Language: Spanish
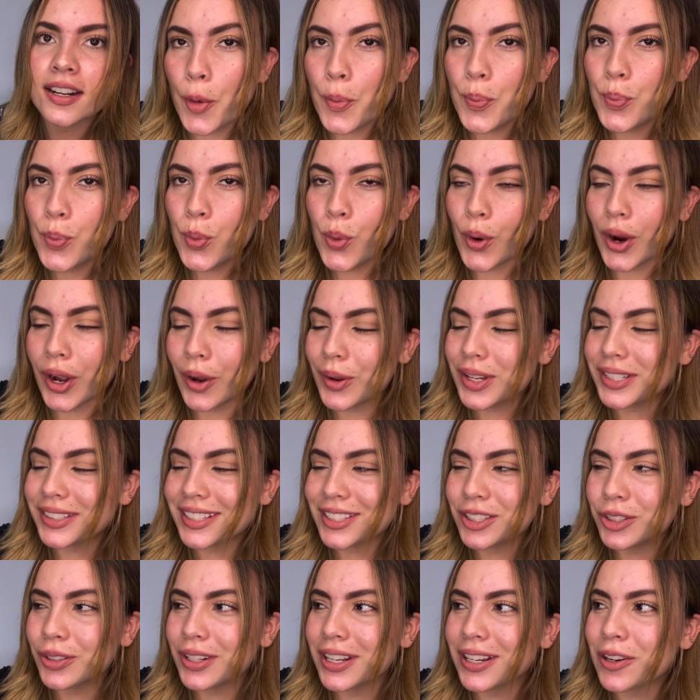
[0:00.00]
Bueno, esta
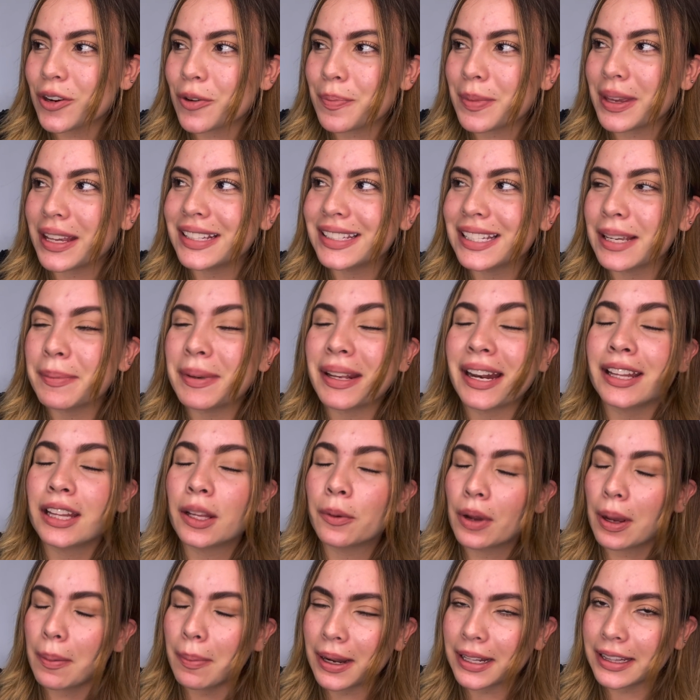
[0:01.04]
historia comienza, mira, te
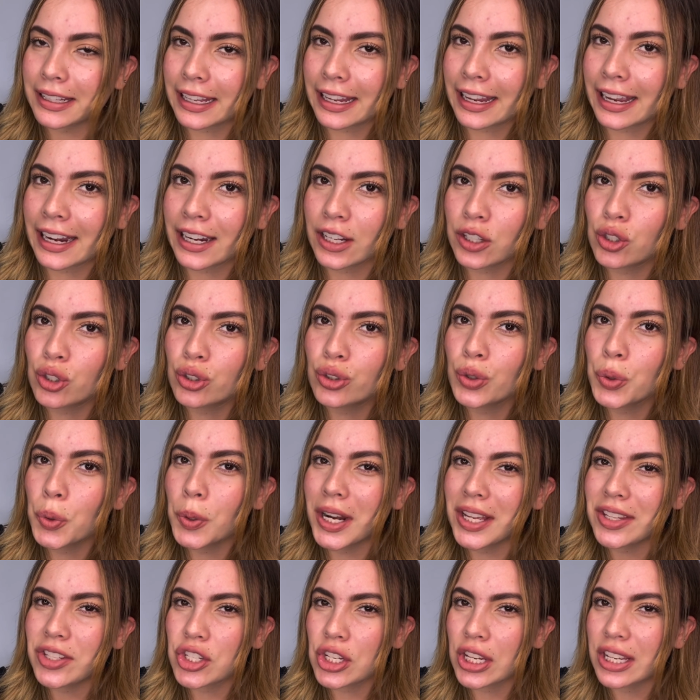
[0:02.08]
voy a platicar. Yo soy
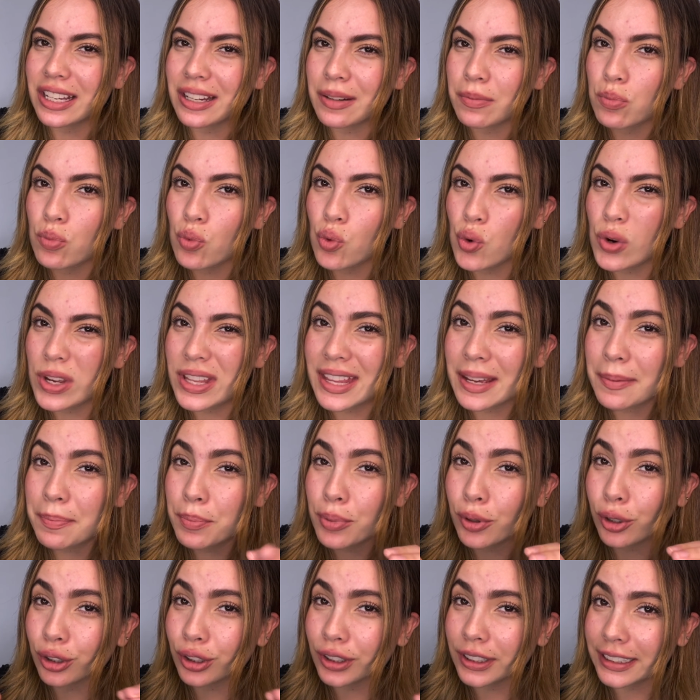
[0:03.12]
una chica muy
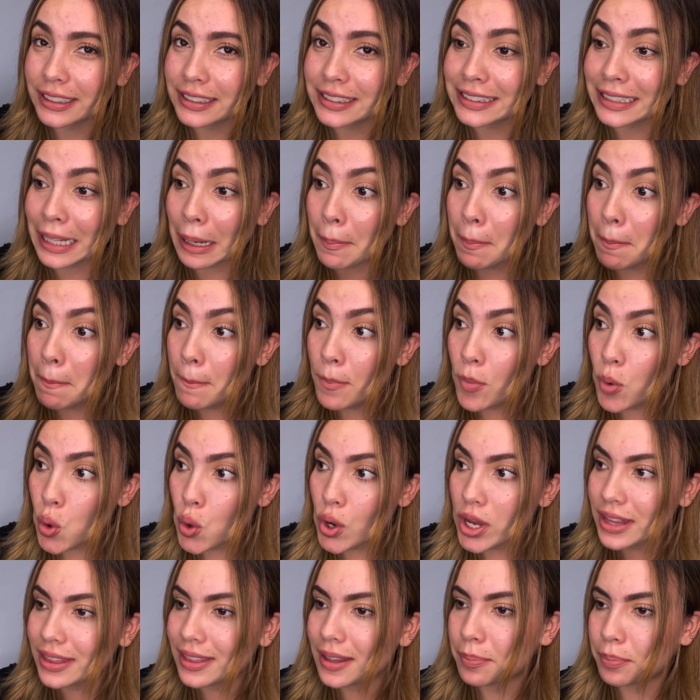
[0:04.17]
deportista,
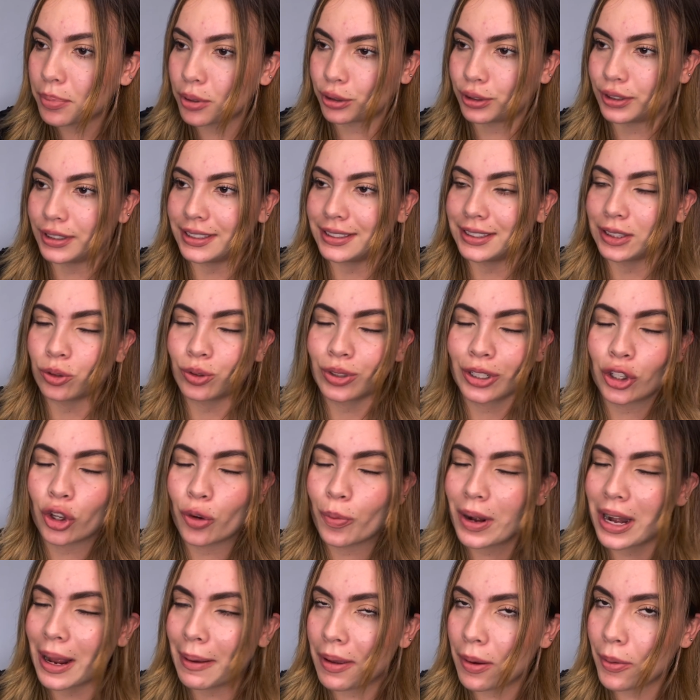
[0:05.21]
muy deportista. O sea, yo
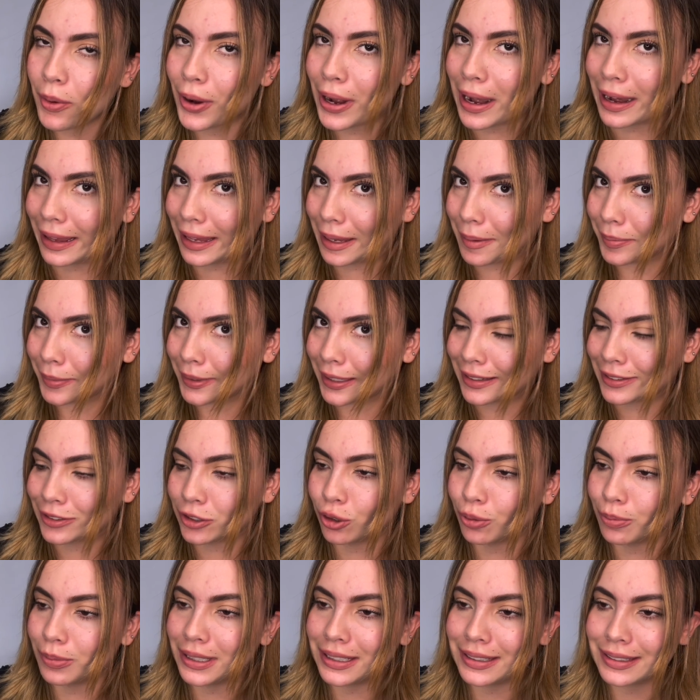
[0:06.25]
me la vivo en el
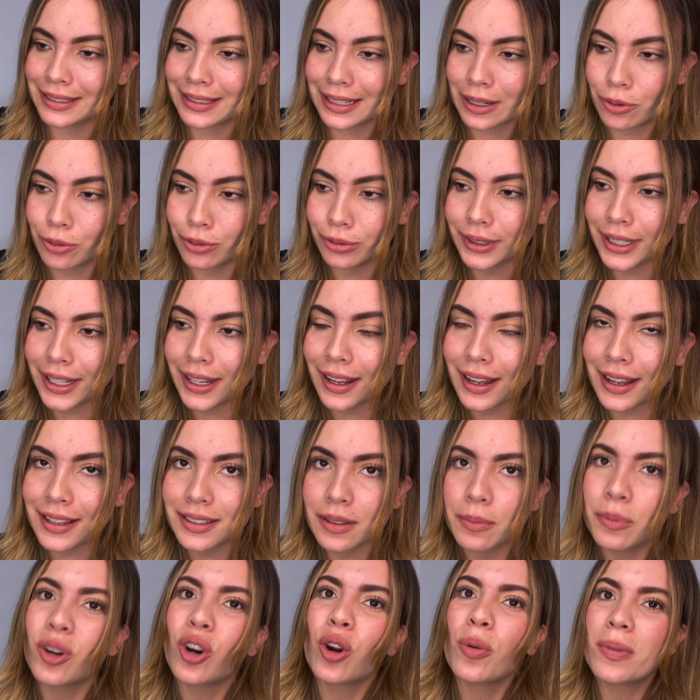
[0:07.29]
gimnasio. Mi segunda
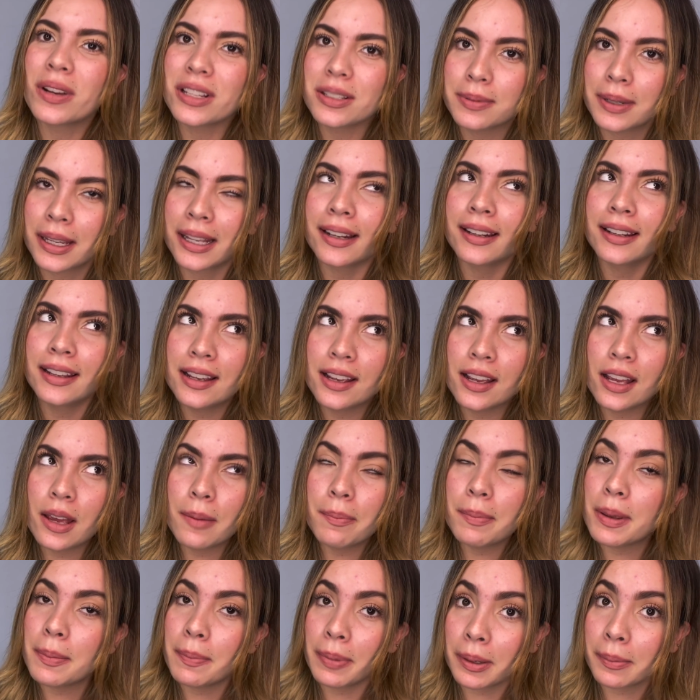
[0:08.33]
casa, no, más bien,
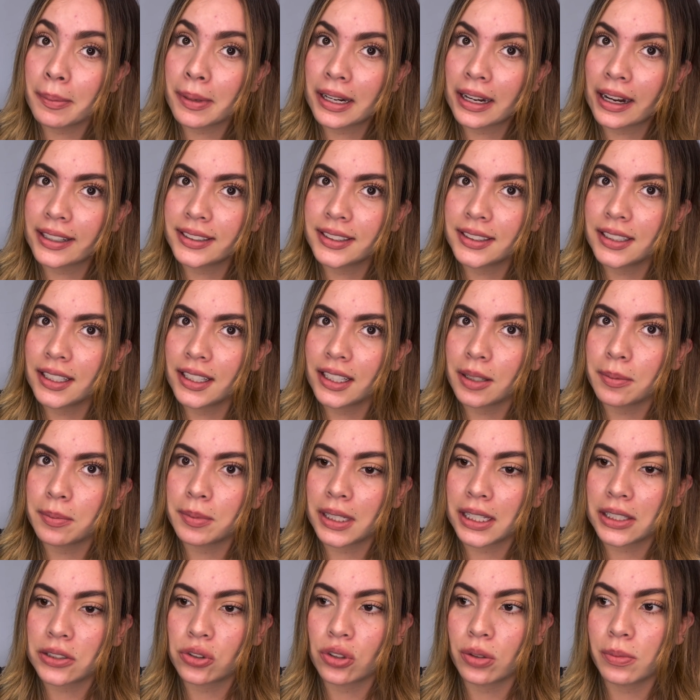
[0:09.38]
mi primer casa es el
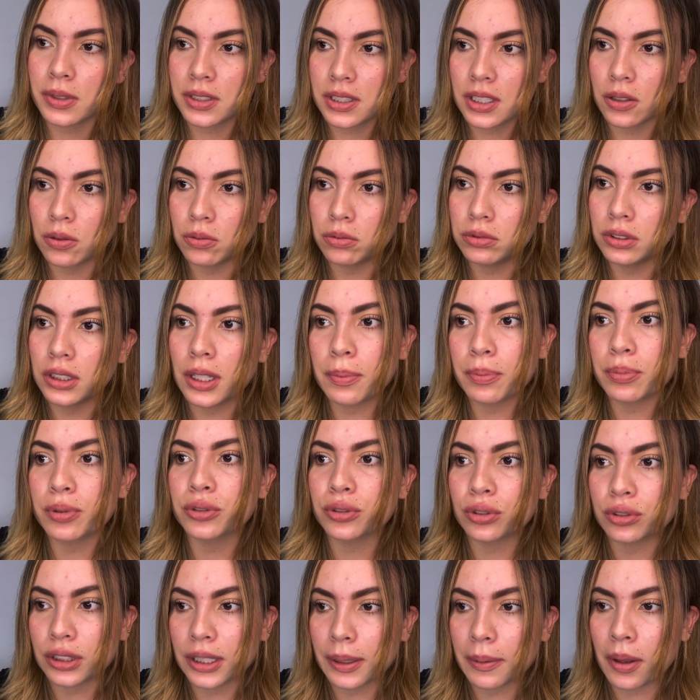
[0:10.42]
gimnasio y mi segunda, pues
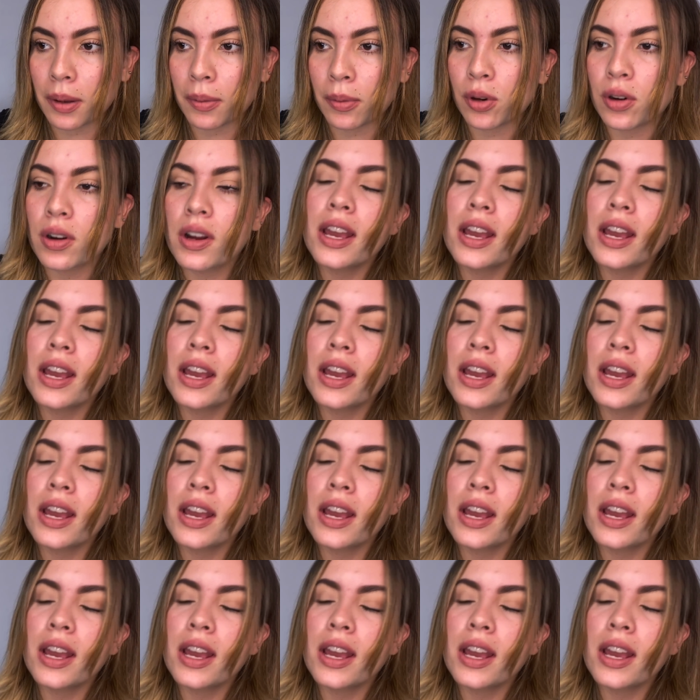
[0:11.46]
donde vivo.